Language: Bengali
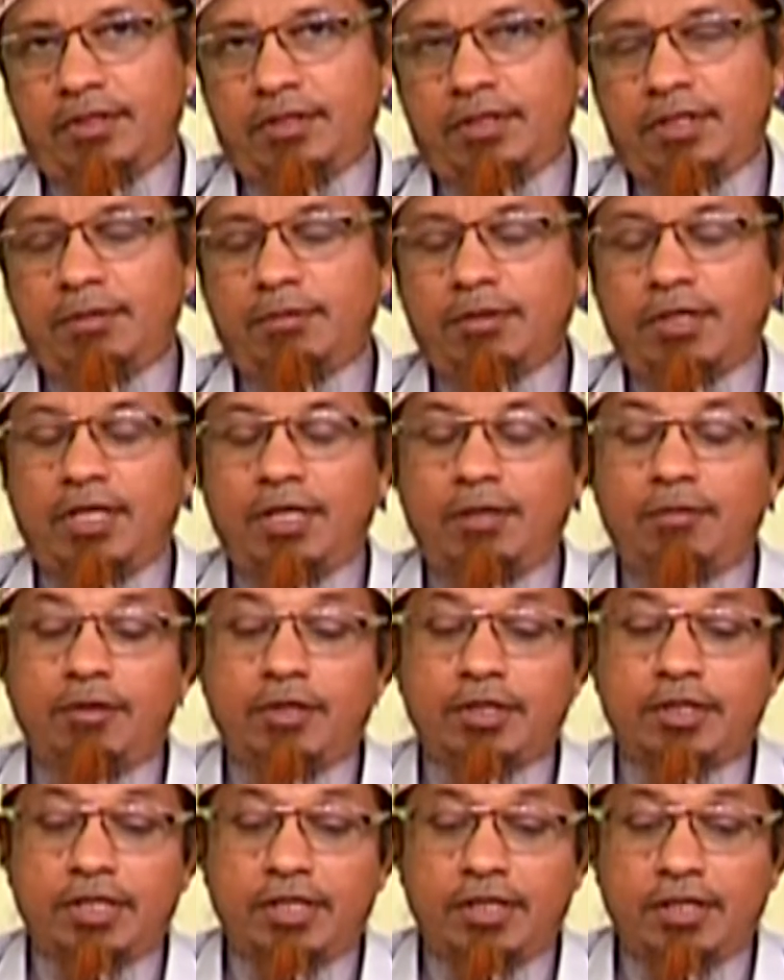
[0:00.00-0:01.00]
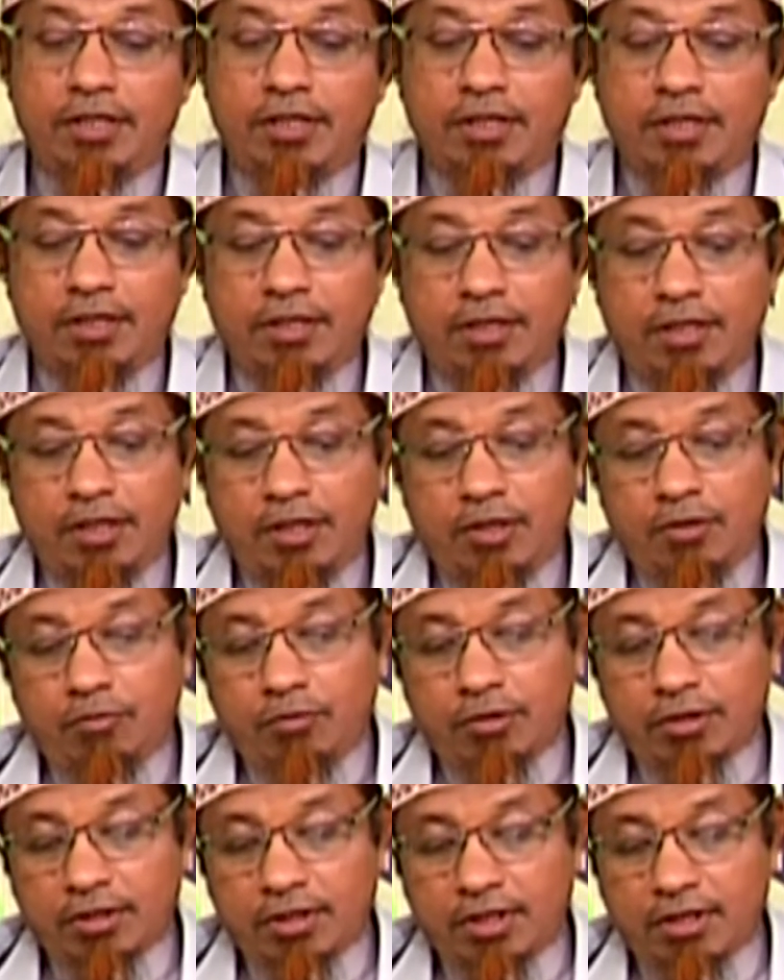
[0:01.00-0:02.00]
যেমন আল্লাহ বলেছেন
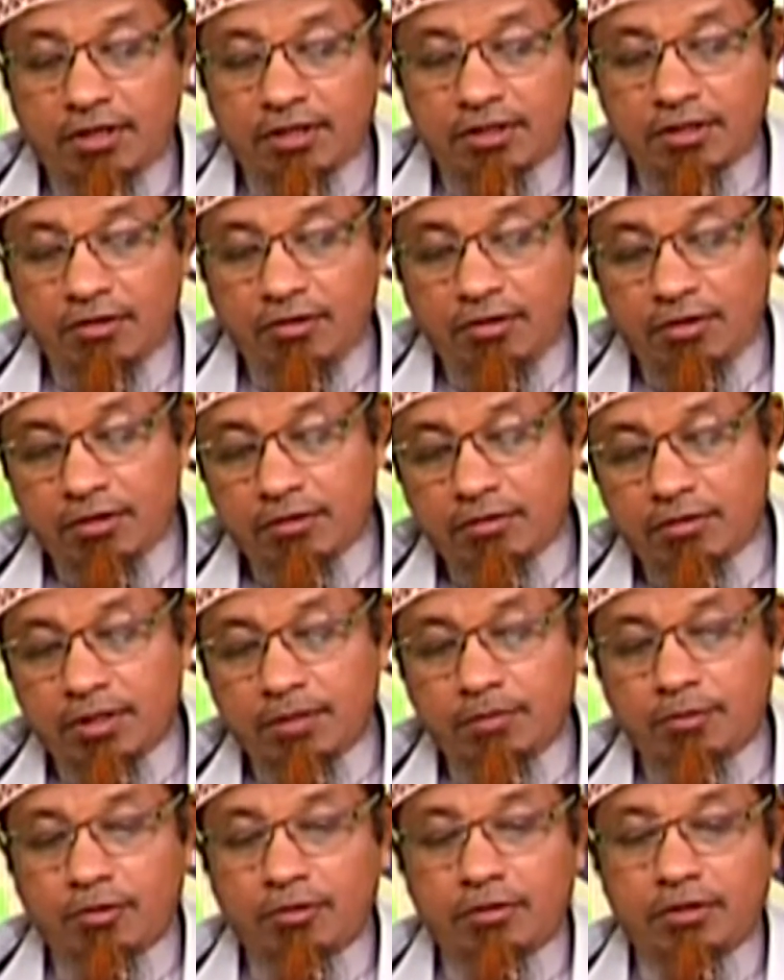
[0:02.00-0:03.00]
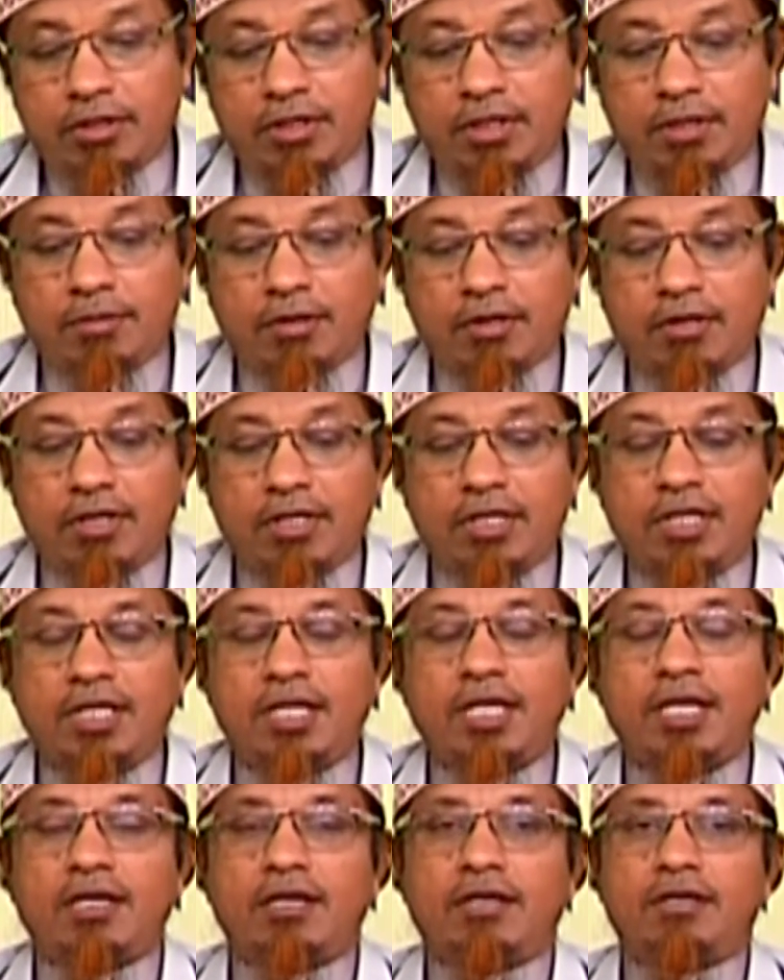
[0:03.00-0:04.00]
অত্তাখাজাল্লাহ ইব্রাহিম
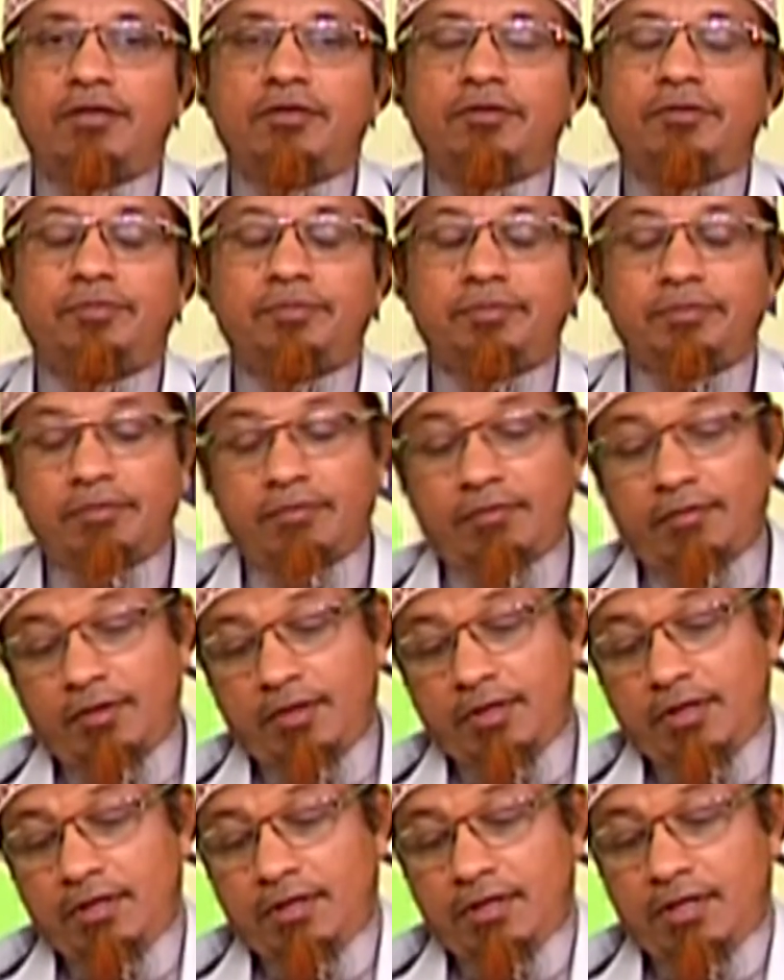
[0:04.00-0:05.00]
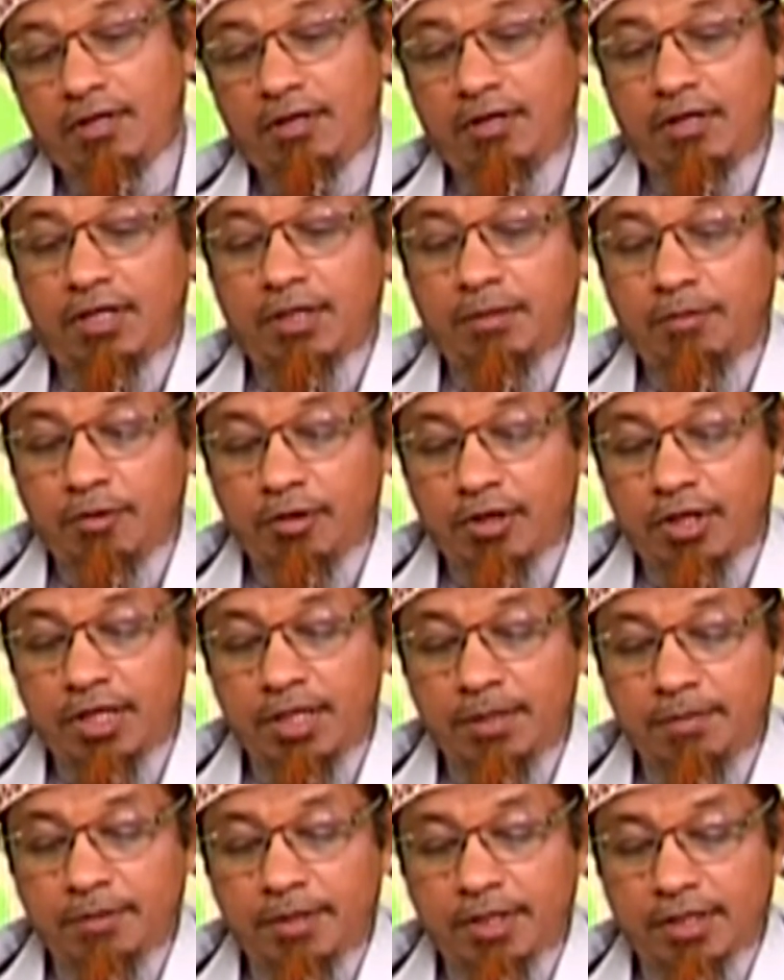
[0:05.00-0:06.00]
খালিলা আল্লাহ
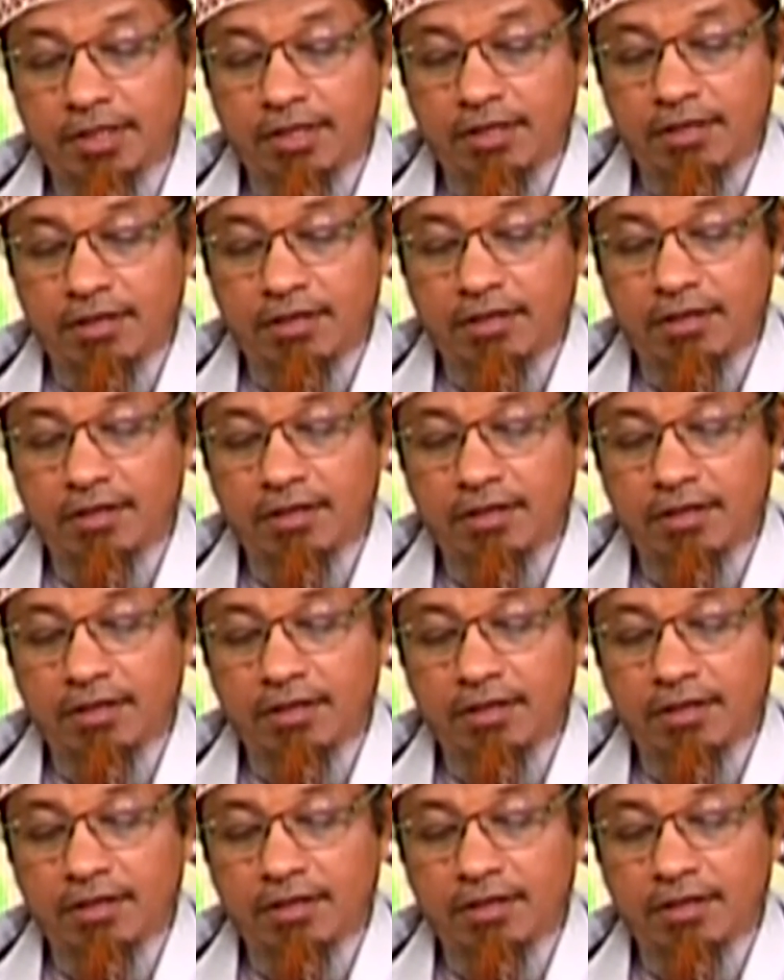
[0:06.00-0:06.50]
ইব্রাহিমকে তার